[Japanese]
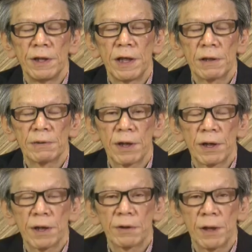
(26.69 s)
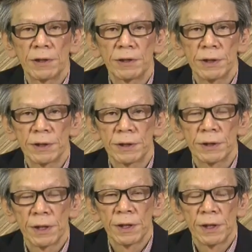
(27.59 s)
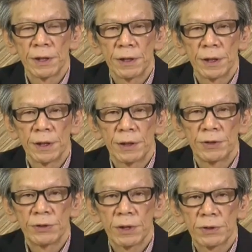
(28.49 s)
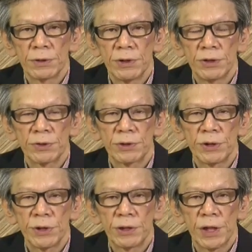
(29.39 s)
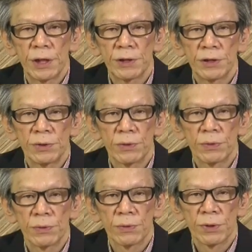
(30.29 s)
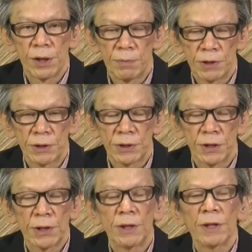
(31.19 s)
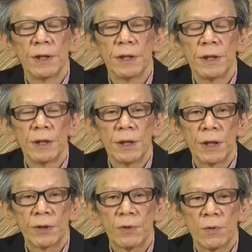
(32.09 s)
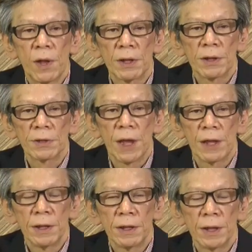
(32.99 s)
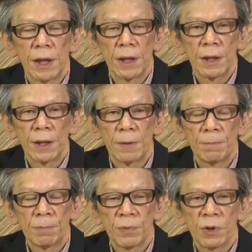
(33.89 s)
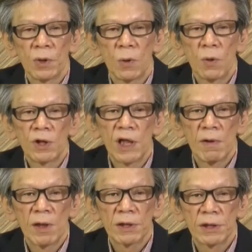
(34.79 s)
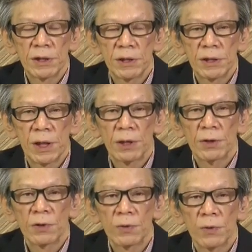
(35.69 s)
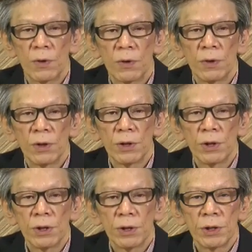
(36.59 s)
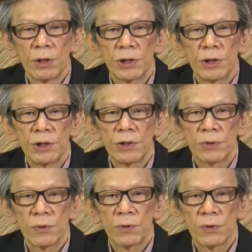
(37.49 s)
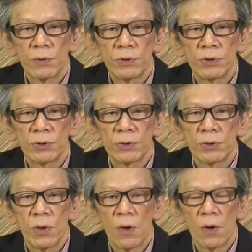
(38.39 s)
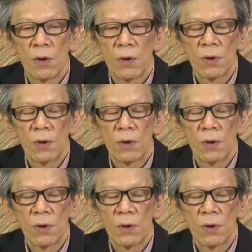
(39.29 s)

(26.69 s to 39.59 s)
207回の配信です、えー、10月の27日配信号となります、えー、今日はですね、えー、沖縄知事選挙と身長45